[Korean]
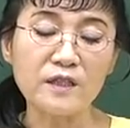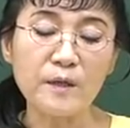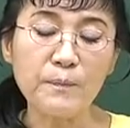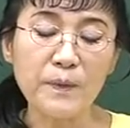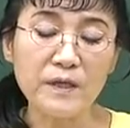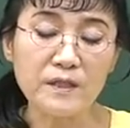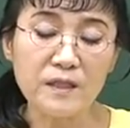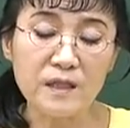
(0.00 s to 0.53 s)
첫
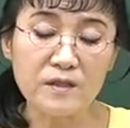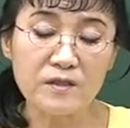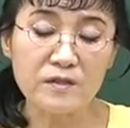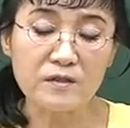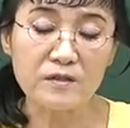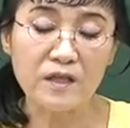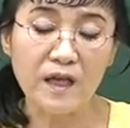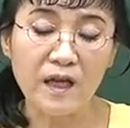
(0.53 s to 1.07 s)
번째 그
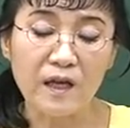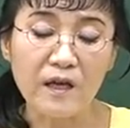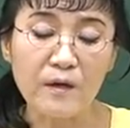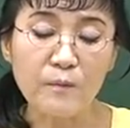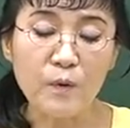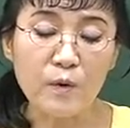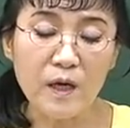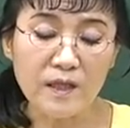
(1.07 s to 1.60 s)
줄 끝에
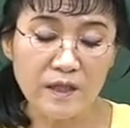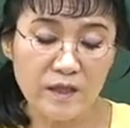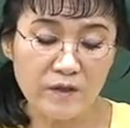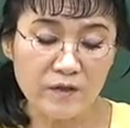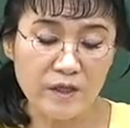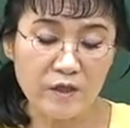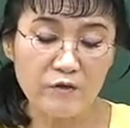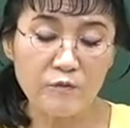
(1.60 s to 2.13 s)
뭐가 되는
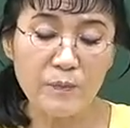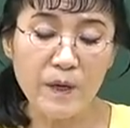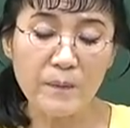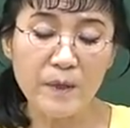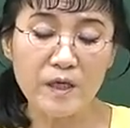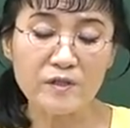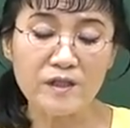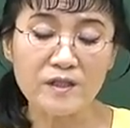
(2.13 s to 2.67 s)
거냐
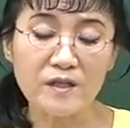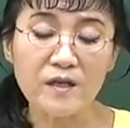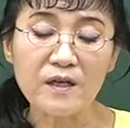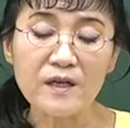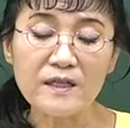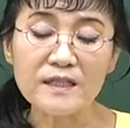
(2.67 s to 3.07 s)
600페이지라서